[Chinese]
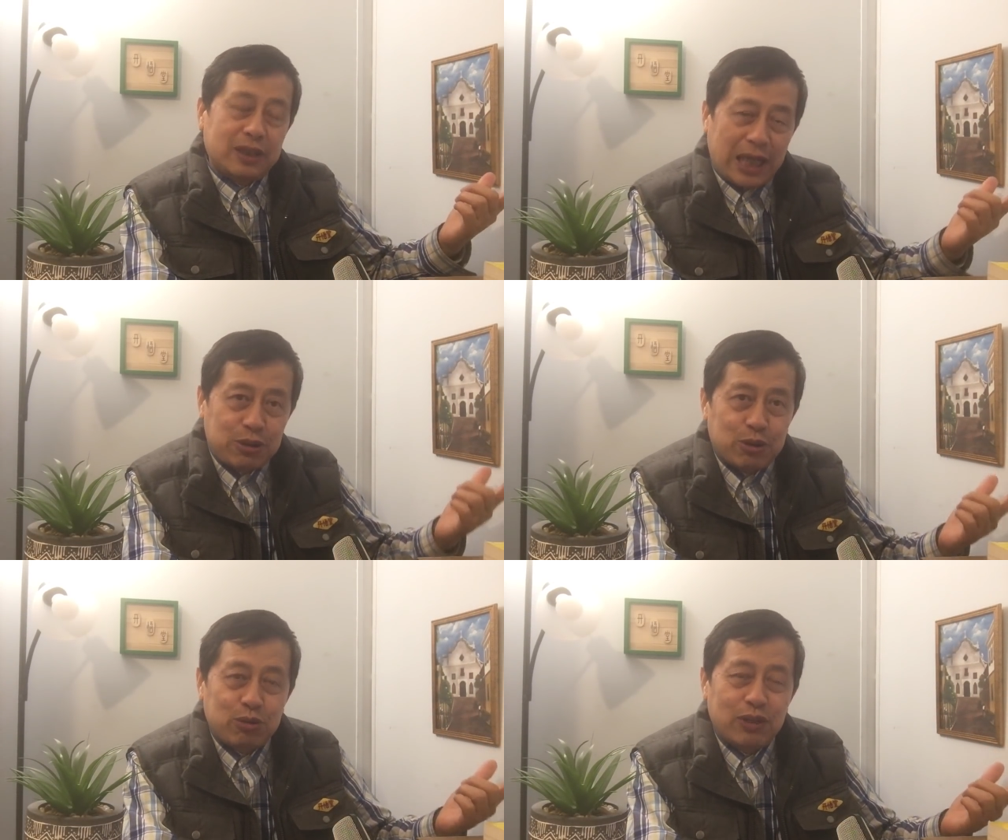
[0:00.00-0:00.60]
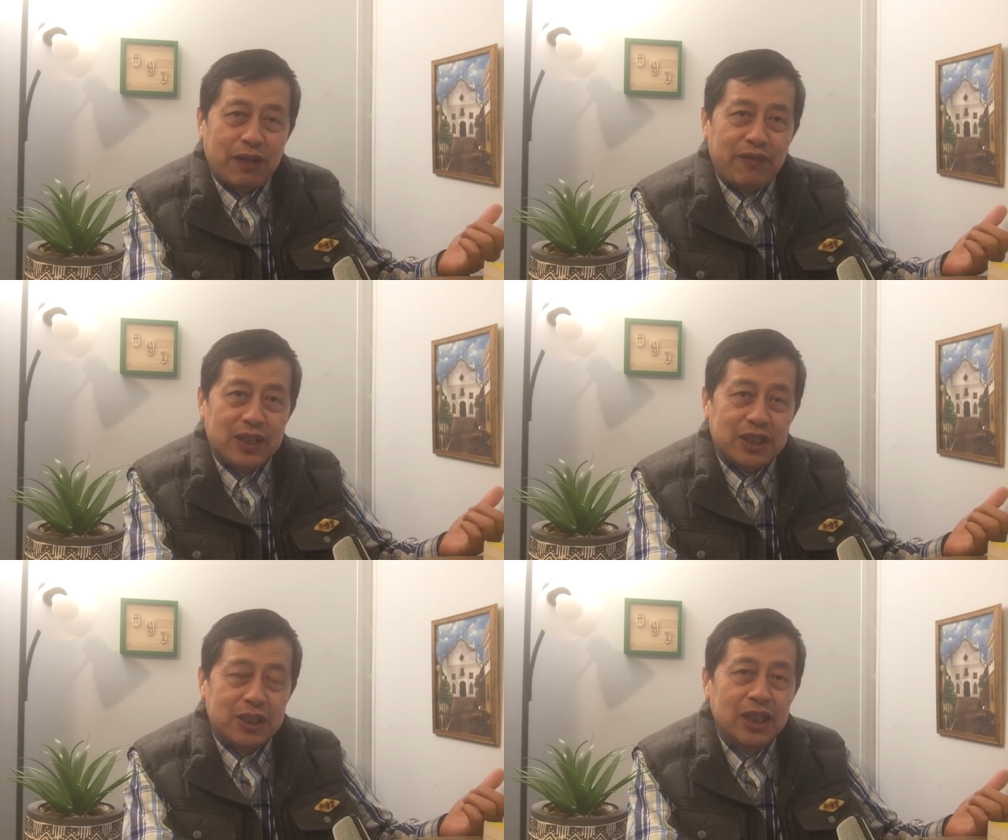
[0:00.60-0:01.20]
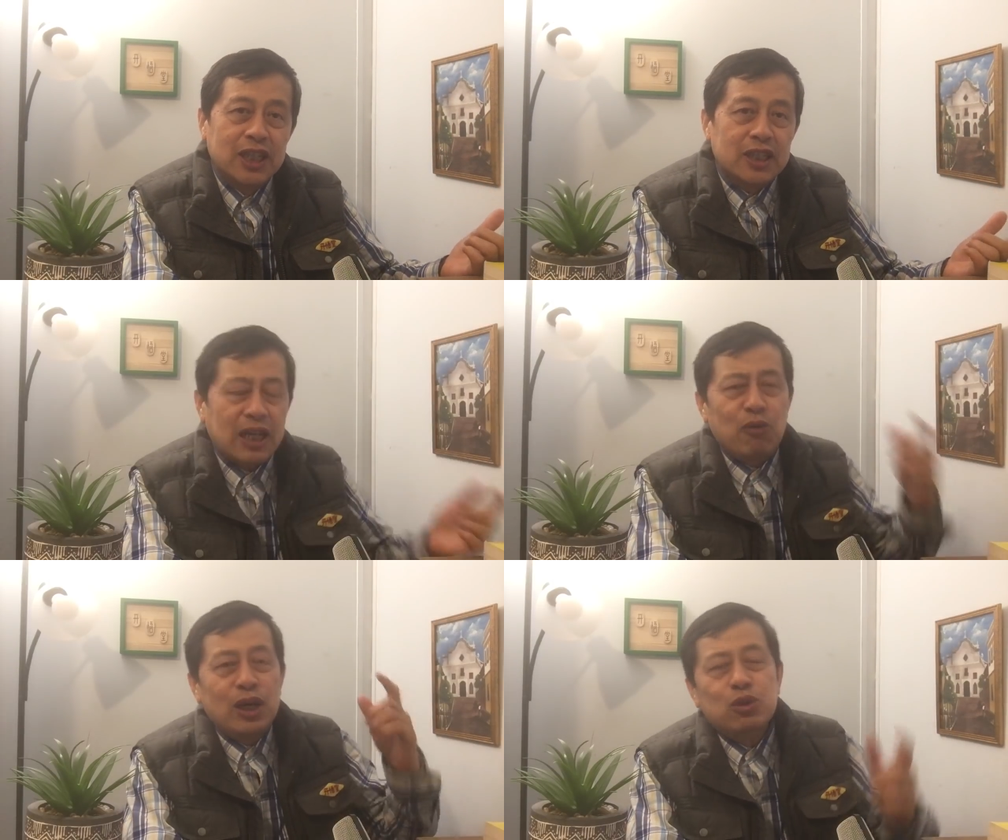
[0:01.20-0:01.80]
采取苏联方式，
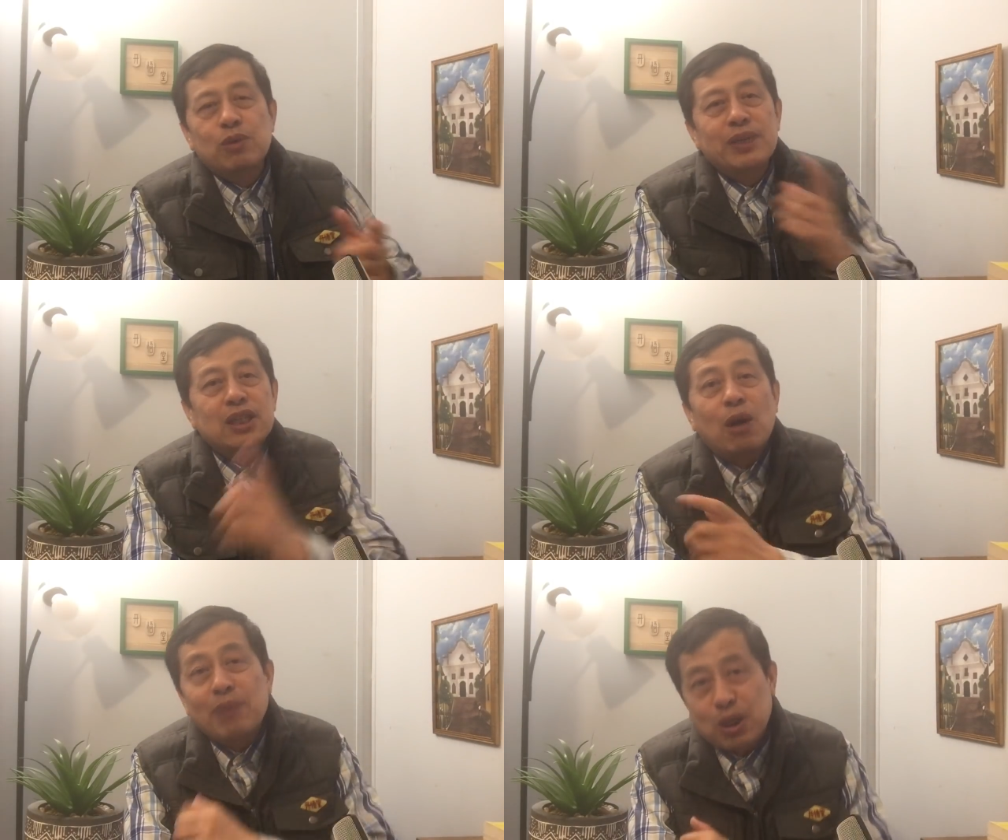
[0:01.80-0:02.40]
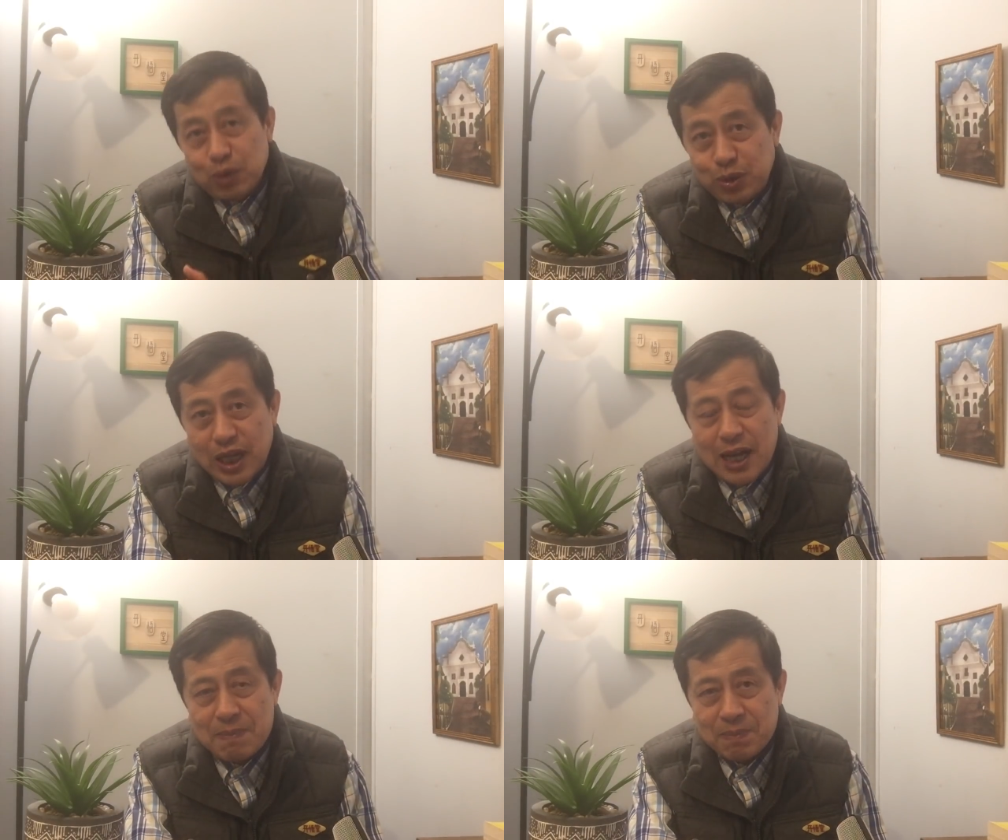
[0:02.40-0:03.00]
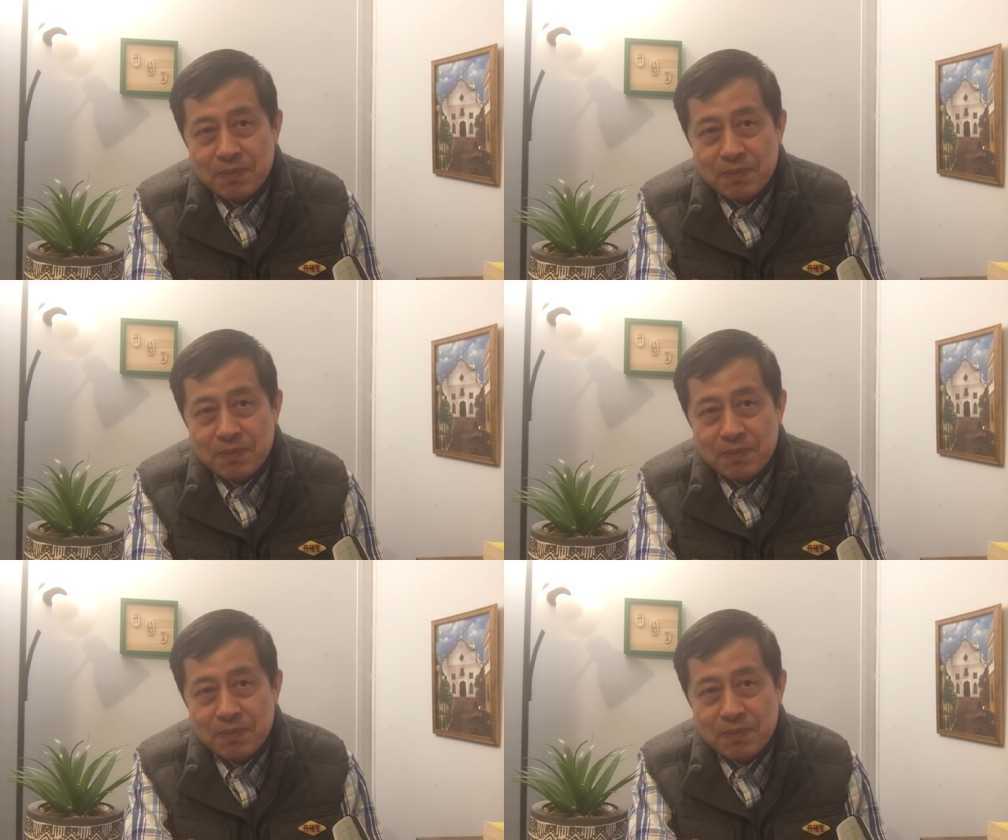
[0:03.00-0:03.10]
他唯独没到美国去看